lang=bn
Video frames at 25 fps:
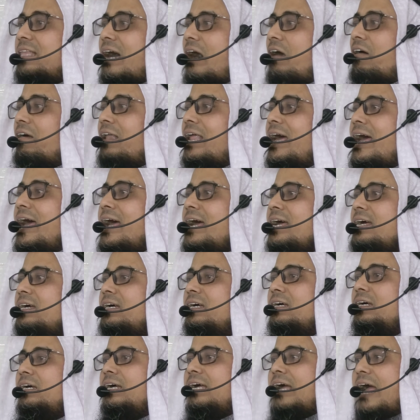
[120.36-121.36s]
তাহলে
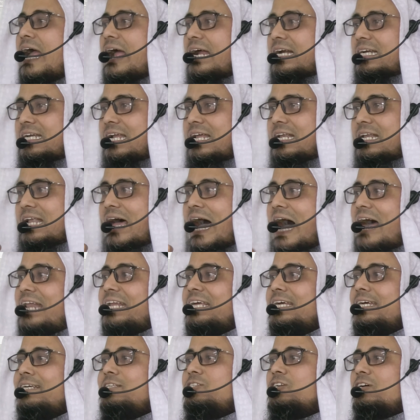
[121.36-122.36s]
একটা
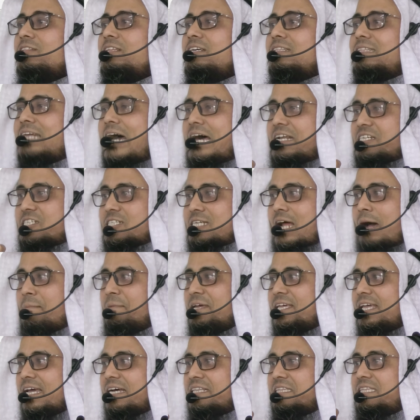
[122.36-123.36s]
নারী যদি তার
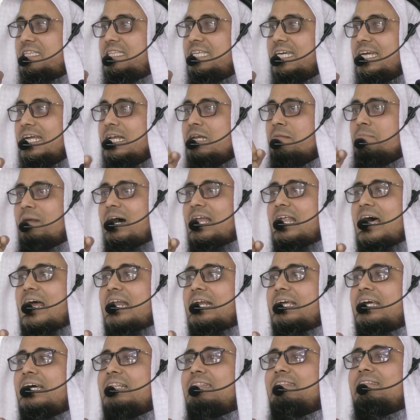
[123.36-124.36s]
স্বামীকে দিন
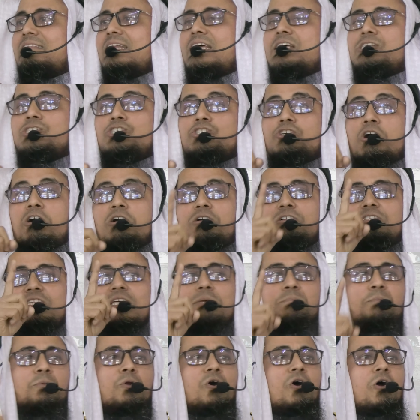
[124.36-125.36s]
মানার ক্ষেত্রে
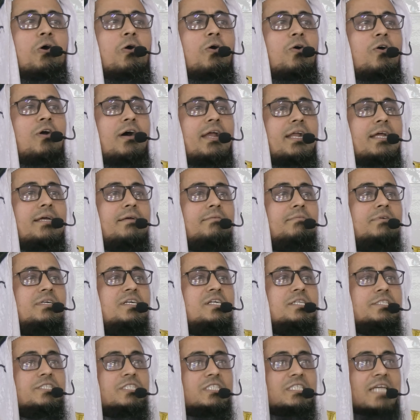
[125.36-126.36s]
শক্তি প্রয়োগ করে
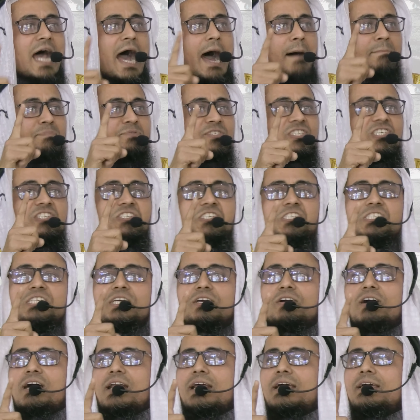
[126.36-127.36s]
চাপ
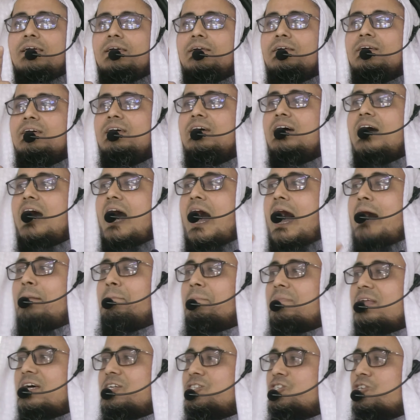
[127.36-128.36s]
সৃষ্টি করে
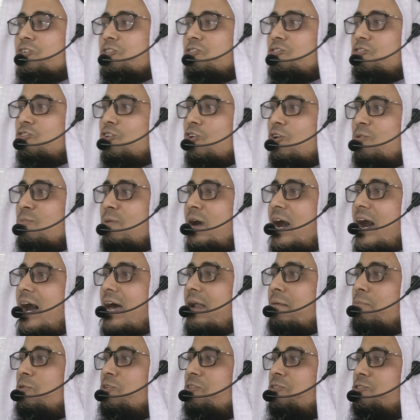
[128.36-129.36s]
আমরা সত্তর
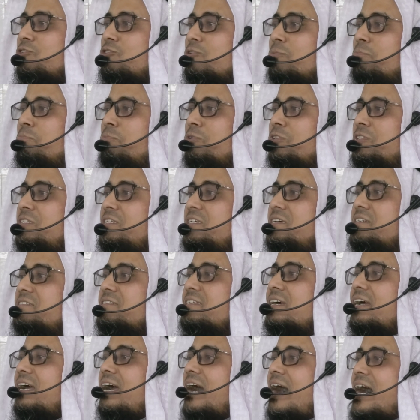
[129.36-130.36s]
বার বক্তব্য দিয়ে
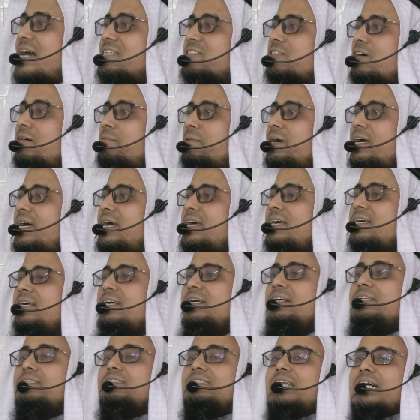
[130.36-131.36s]
যে কাজ হবে
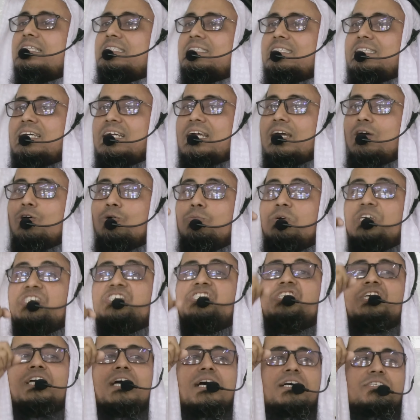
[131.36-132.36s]
তার থেকেও
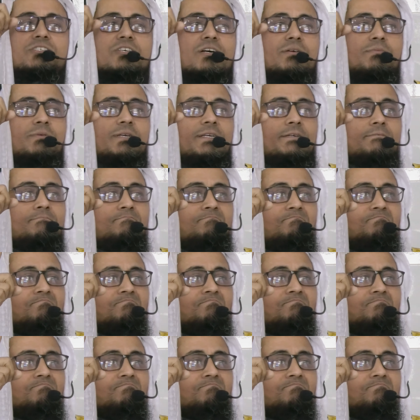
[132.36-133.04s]
বেশি কাজ হবে